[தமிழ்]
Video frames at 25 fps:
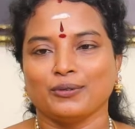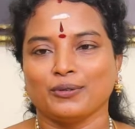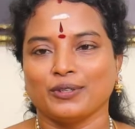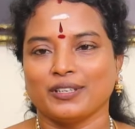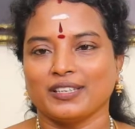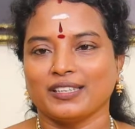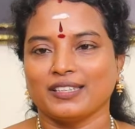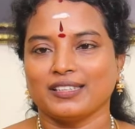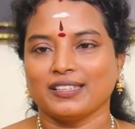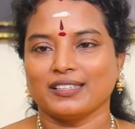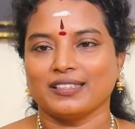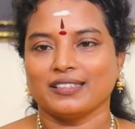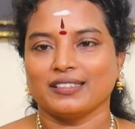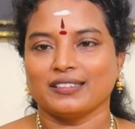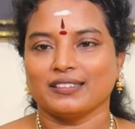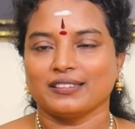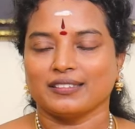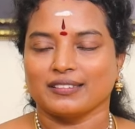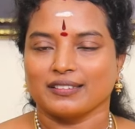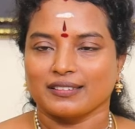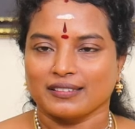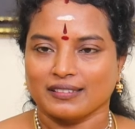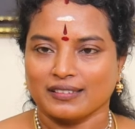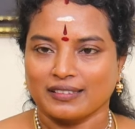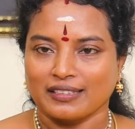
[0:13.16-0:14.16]
ஒரு
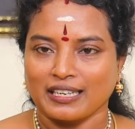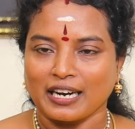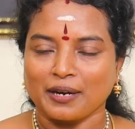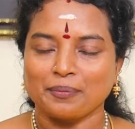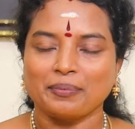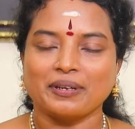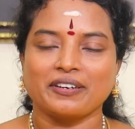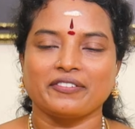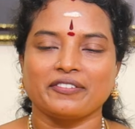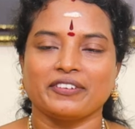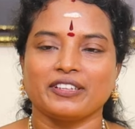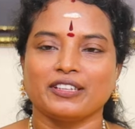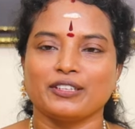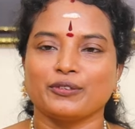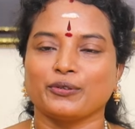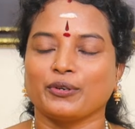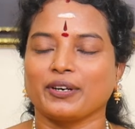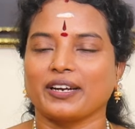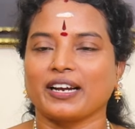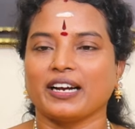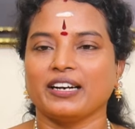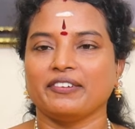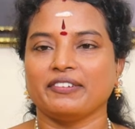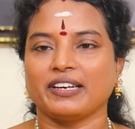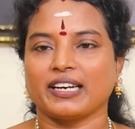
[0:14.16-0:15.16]
நண்பர் வந்து
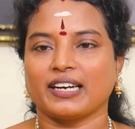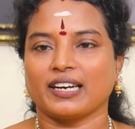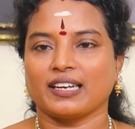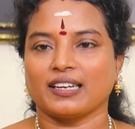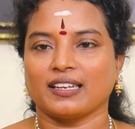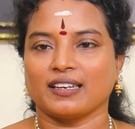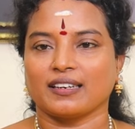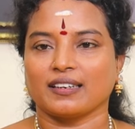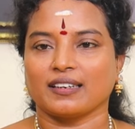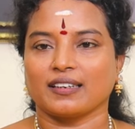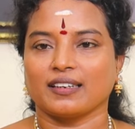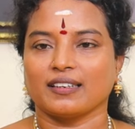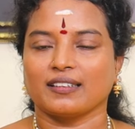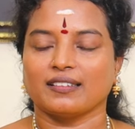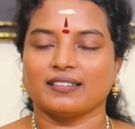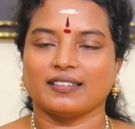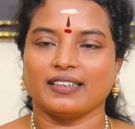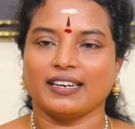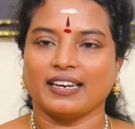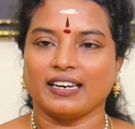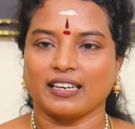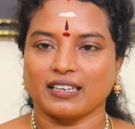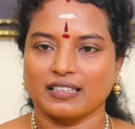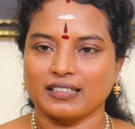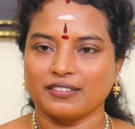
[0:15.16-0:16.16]
ஒரு கேள்வியை கேட்டாருங்க
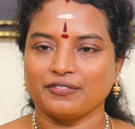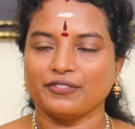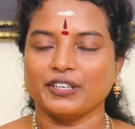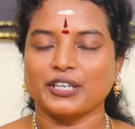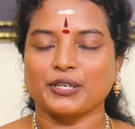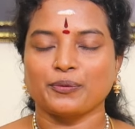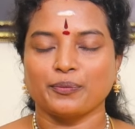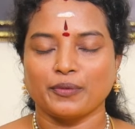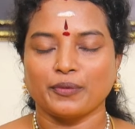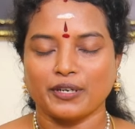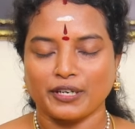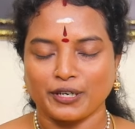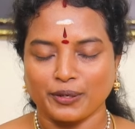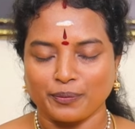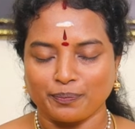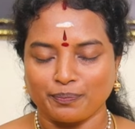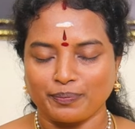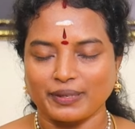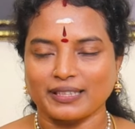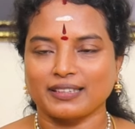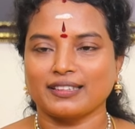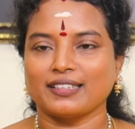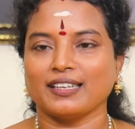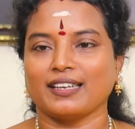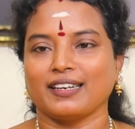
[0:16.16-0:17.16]
எனக்கு வருமானம்
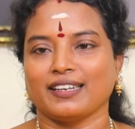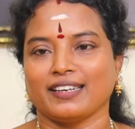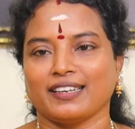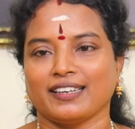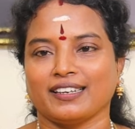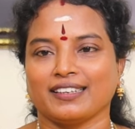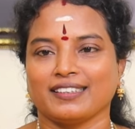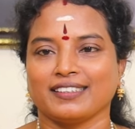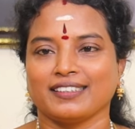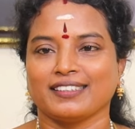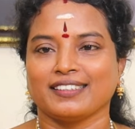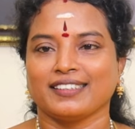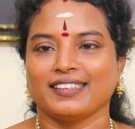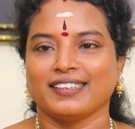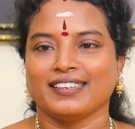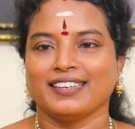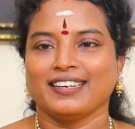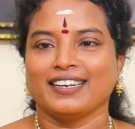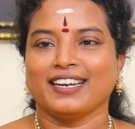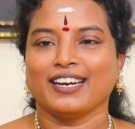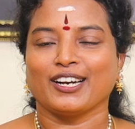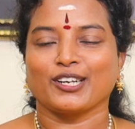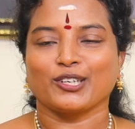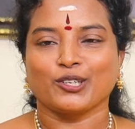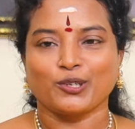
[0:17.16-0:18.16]
பத்தலை
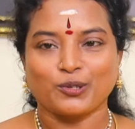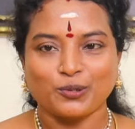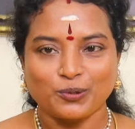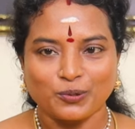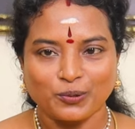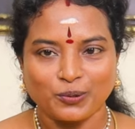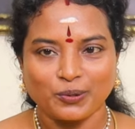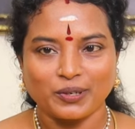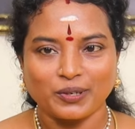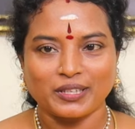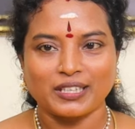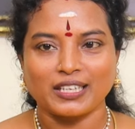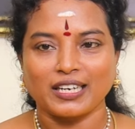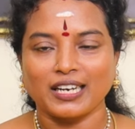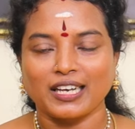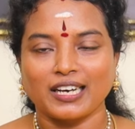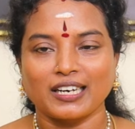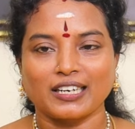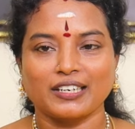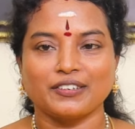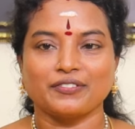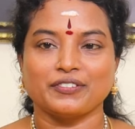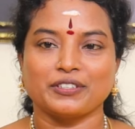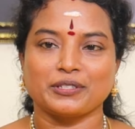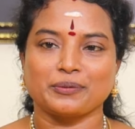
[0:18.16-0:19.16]
எனக்கு
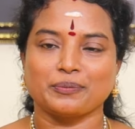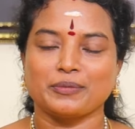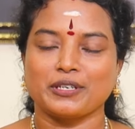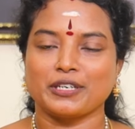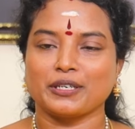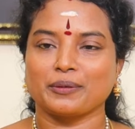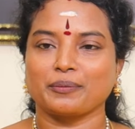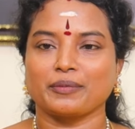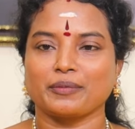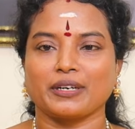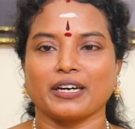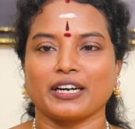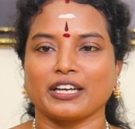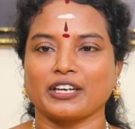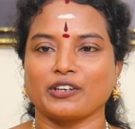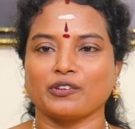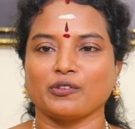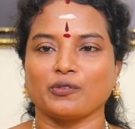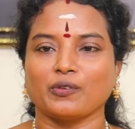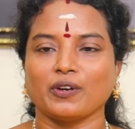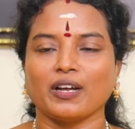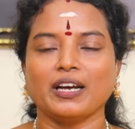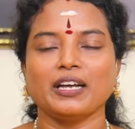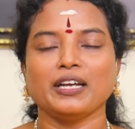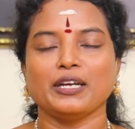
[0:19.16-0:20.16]
கூடுதலாக வருமானம்
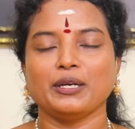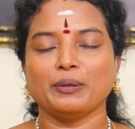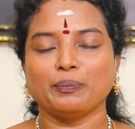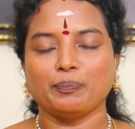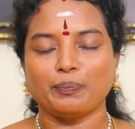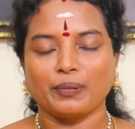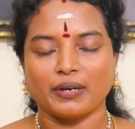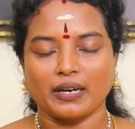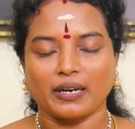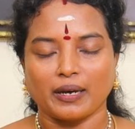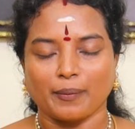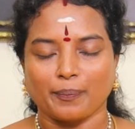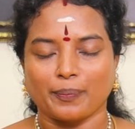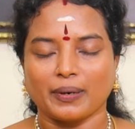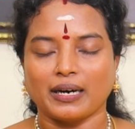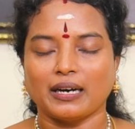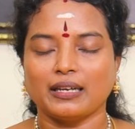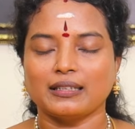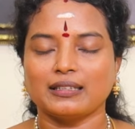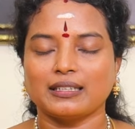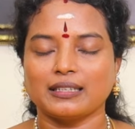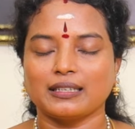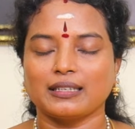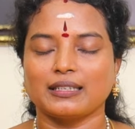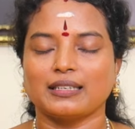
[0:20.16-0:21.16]
கிடைக்கணும்னா இப்போ நான்
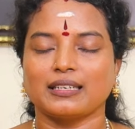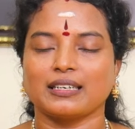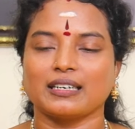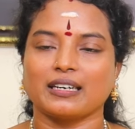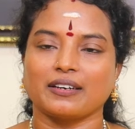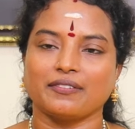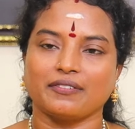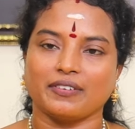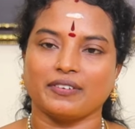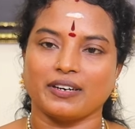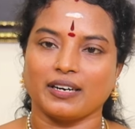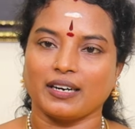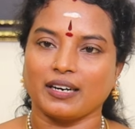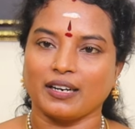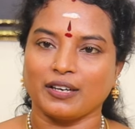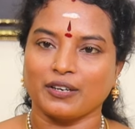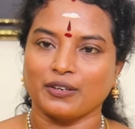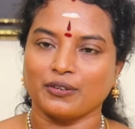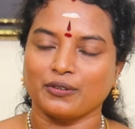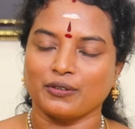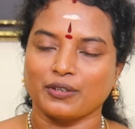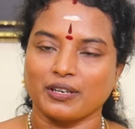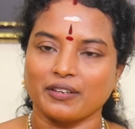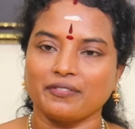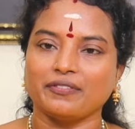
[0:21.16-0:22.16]
பார்த்துக்கிட்டு இருக்க
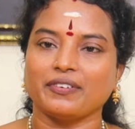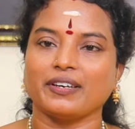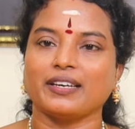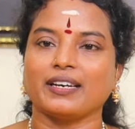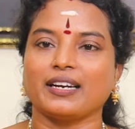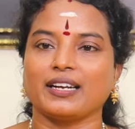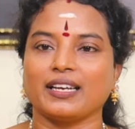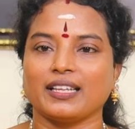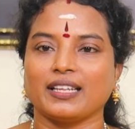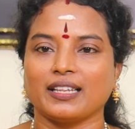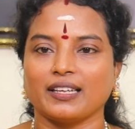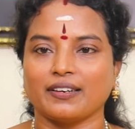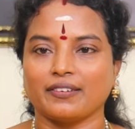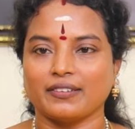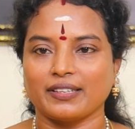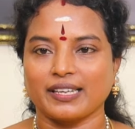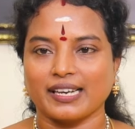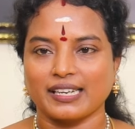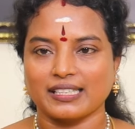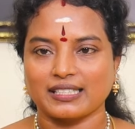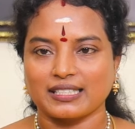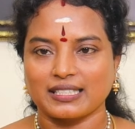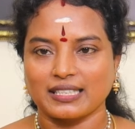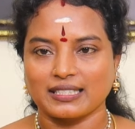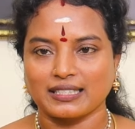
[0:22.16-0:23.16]
வேலையோட வேறு ஏதாவது
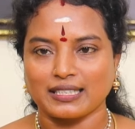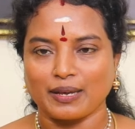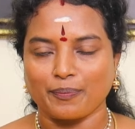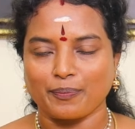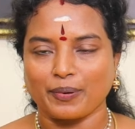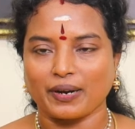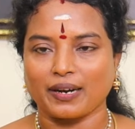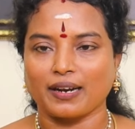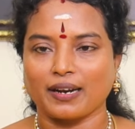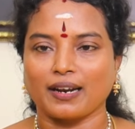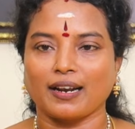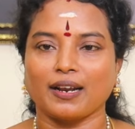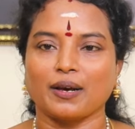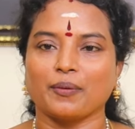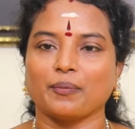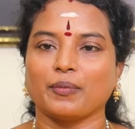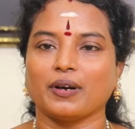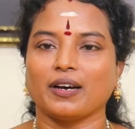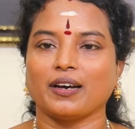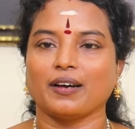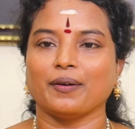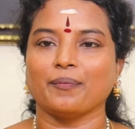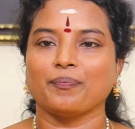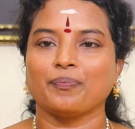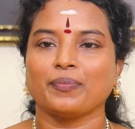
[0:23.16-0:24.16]
எக்ஸஸாக
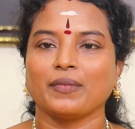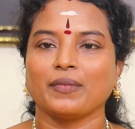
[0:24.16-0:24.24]
பண்ணலாமா